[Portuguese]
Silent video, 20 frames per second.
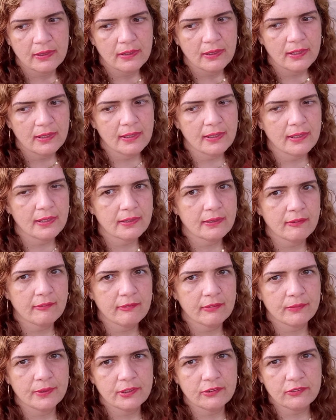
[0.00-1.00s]
é, que
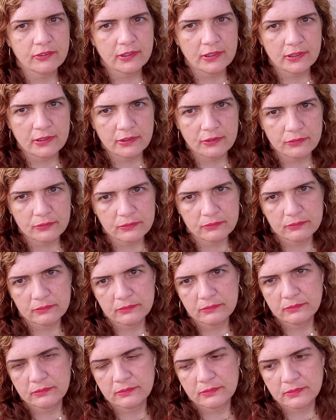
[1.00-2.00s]
seu ente
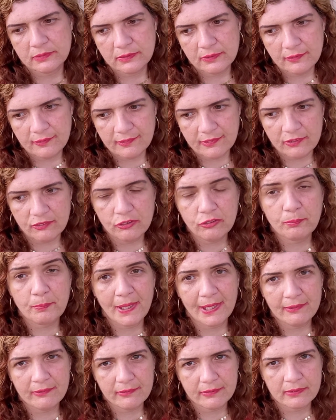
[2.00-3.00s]
querido se
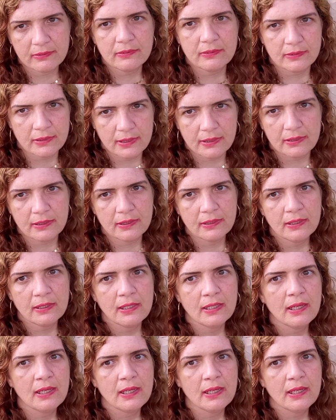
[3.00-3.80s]
despeça dele.